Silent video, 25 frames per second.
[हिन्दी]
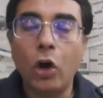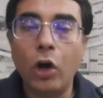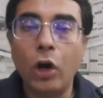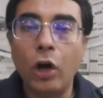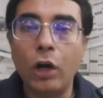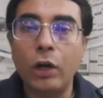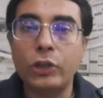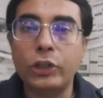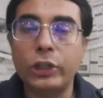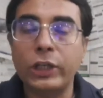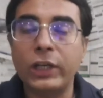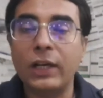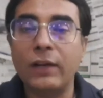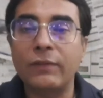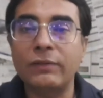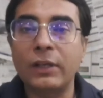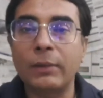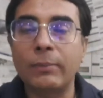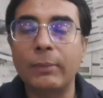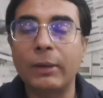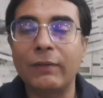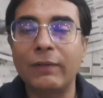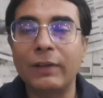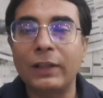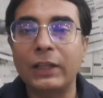और शेर
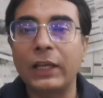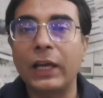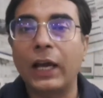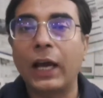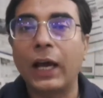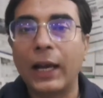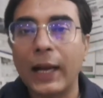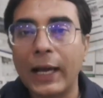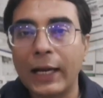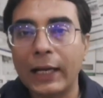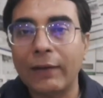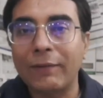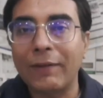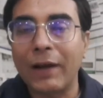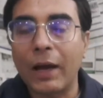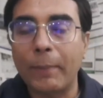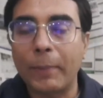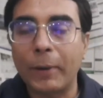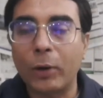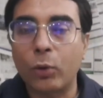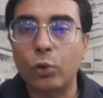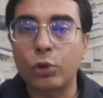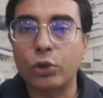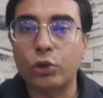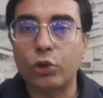अफजल मरवत ने हालांकि वहां
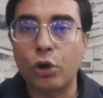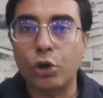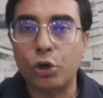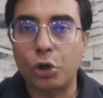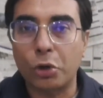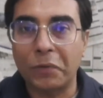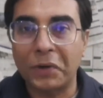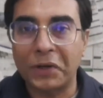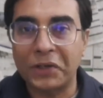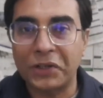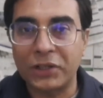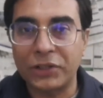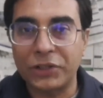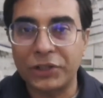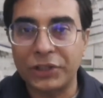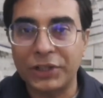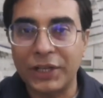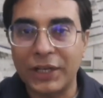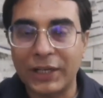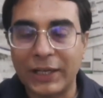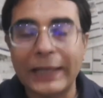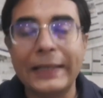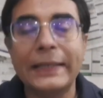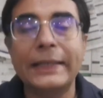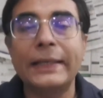पर कुछ कंट्रोवर्शियल
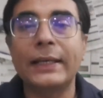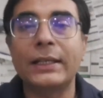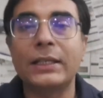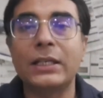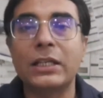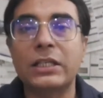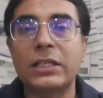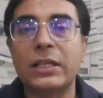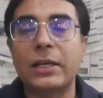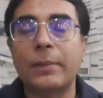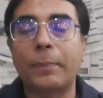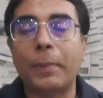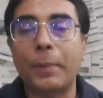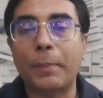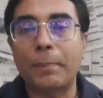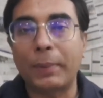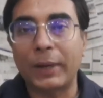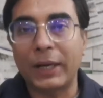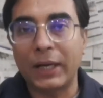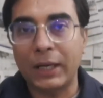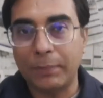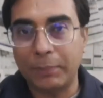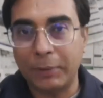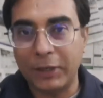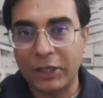चीजें कही हैं जिससे
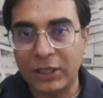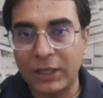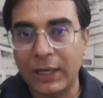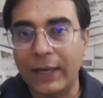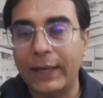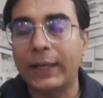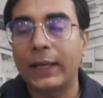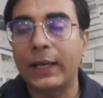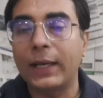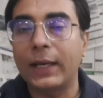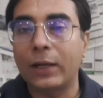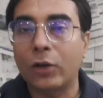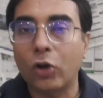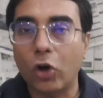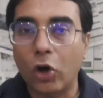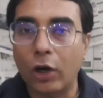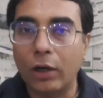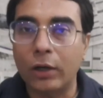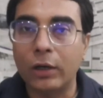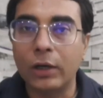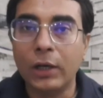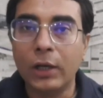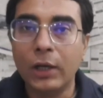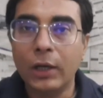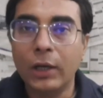पीटीआई के एक
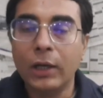और